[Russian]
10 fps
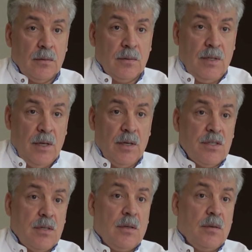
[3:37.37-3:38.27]

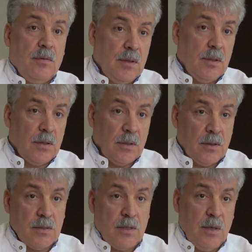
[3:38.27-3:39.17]
делится, видно,
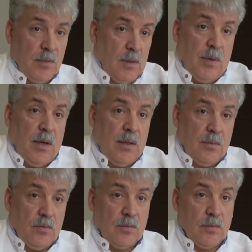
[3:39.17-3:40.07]
с кем-то, и
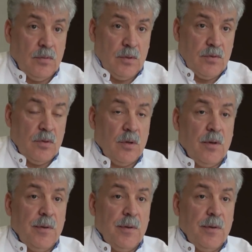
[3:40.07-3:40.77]
поэтому вот и все.